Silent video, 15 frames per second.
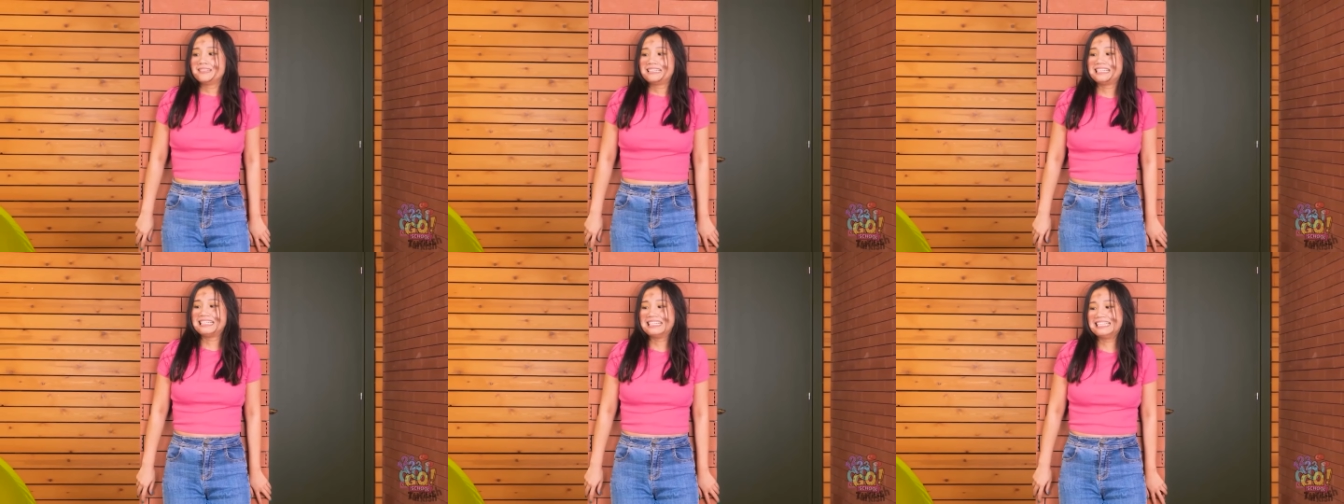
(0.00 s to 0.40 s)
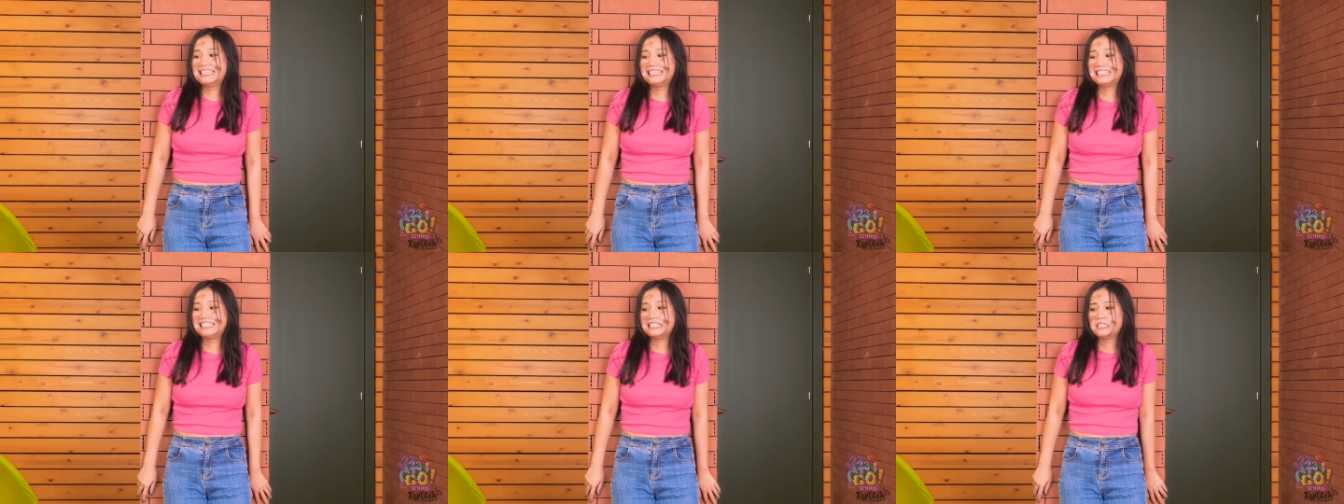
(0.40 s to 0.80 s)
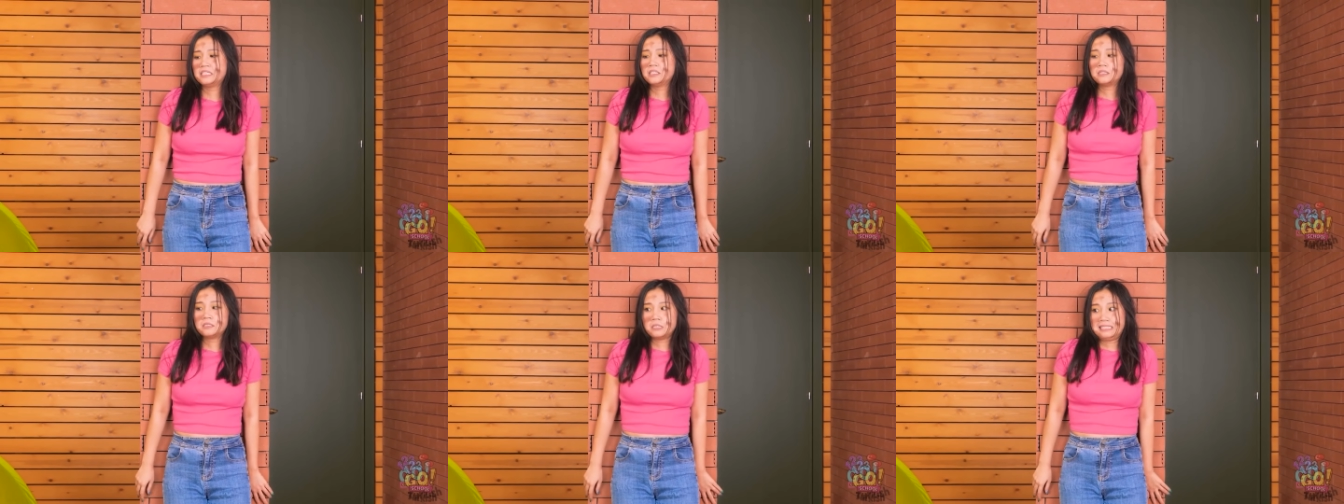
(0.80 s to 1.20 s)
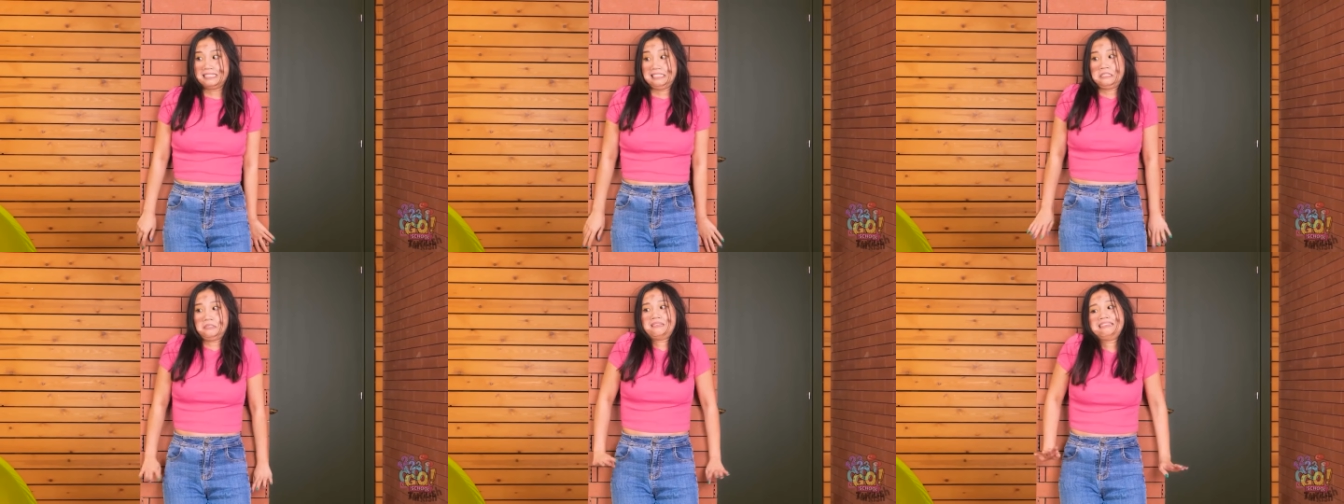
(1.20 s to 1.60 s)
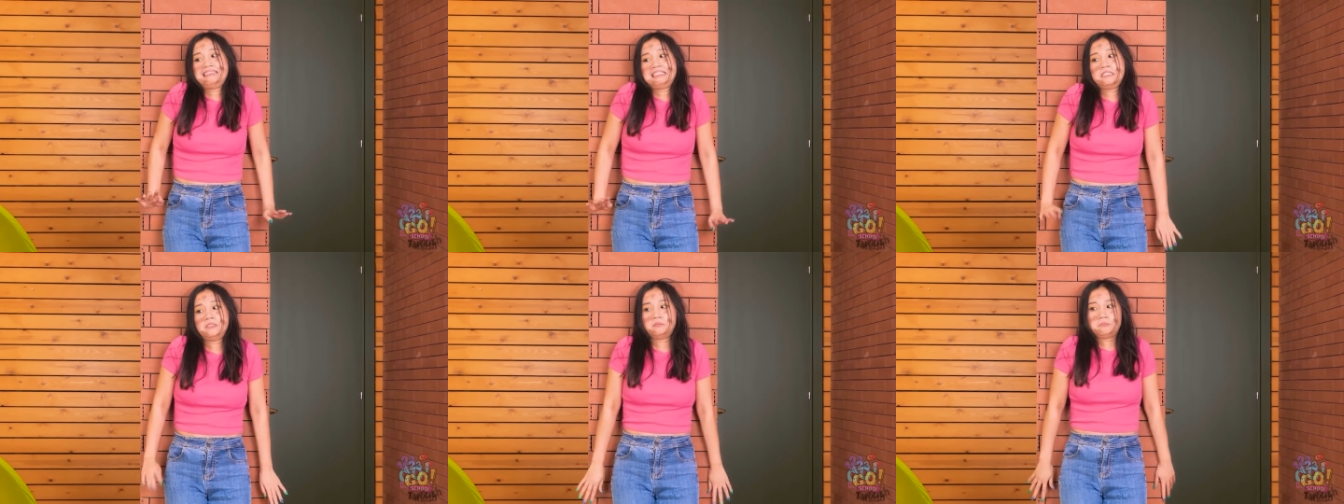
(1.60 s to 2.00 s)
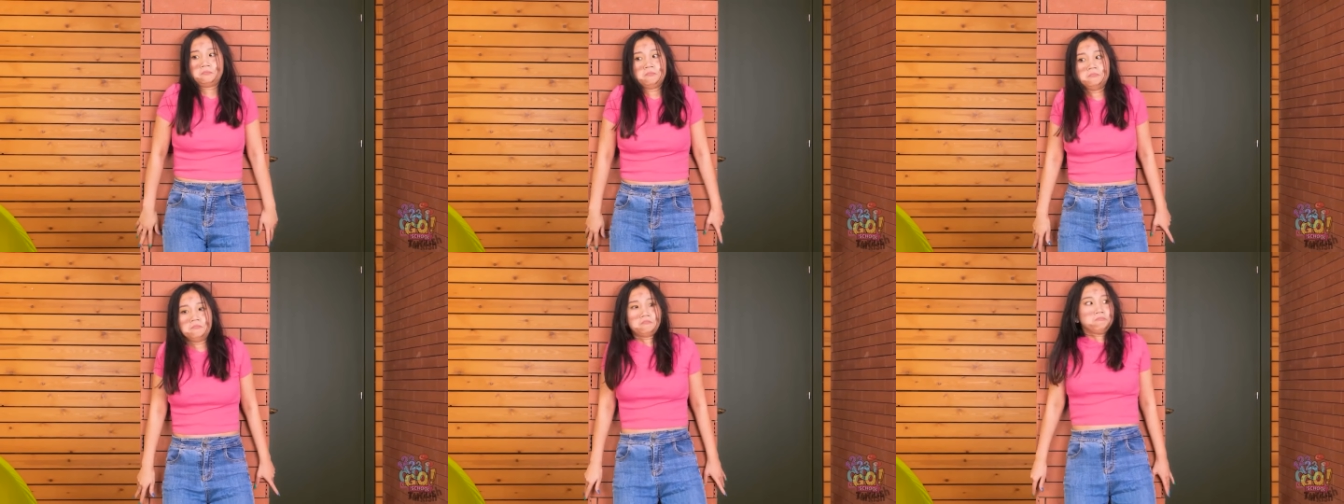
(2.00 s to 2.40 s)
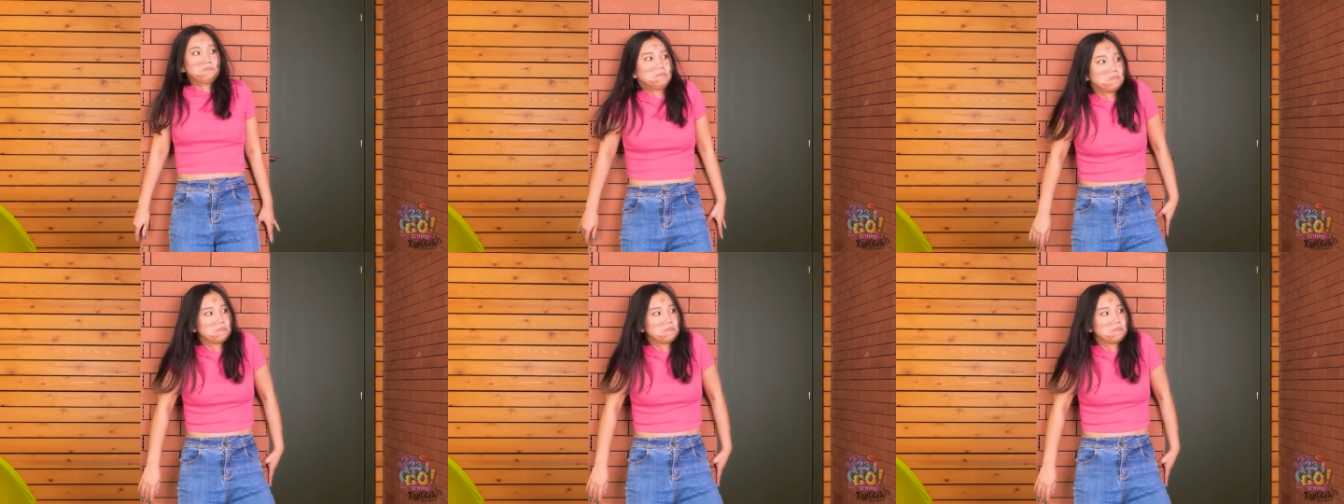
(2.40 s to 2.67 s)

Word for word: Evet kirpikler bu sefer bayağı abarttılar.